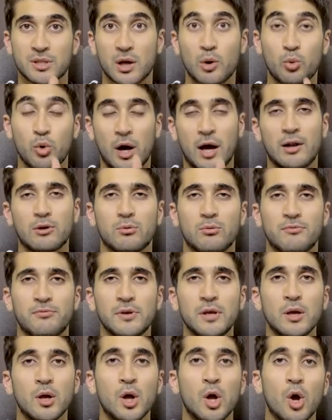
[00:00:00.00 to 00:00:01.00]
تقووا حالكم
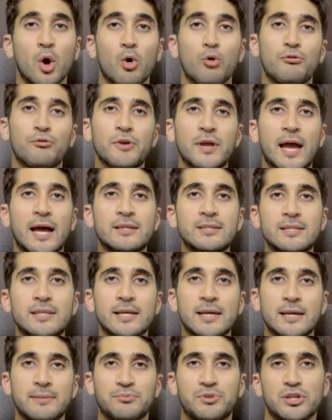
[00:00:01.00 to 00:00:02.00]
فيه وفي
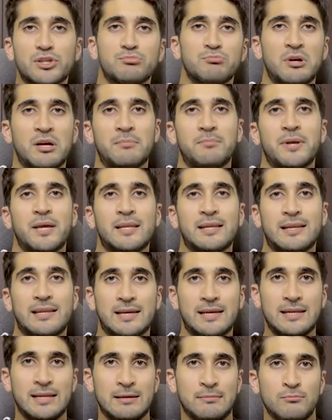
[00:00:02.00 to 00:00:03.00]
انديه بتجمع بين
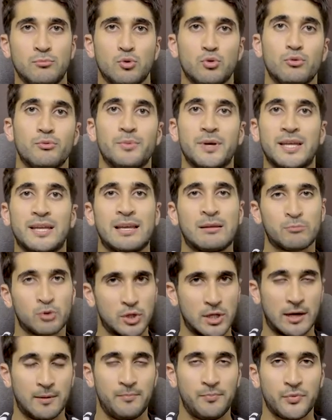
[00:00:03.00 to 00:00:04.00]
العلم وبين
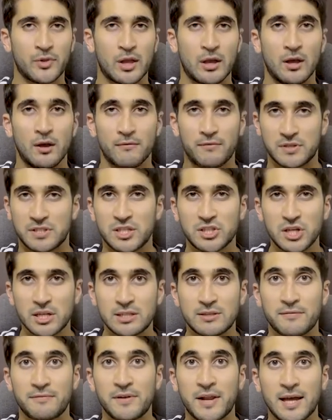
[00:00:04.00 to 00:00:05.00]
المتعه
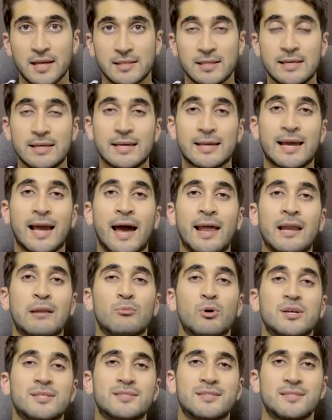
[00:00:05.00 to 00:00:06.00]
فسجلت في نادي كان
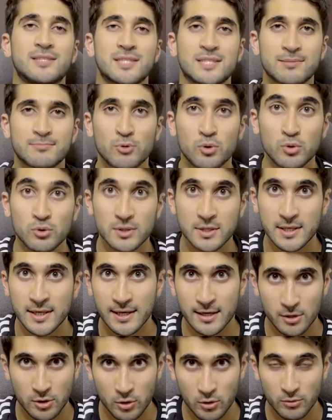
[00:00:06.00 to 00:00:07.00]
المؤسس اسمه
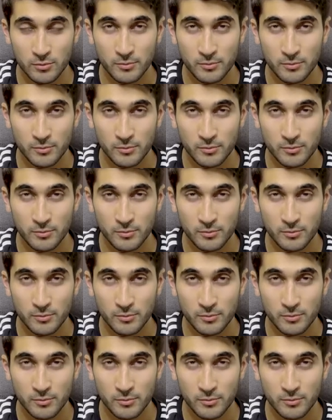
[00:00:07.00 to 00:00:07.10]
دييغو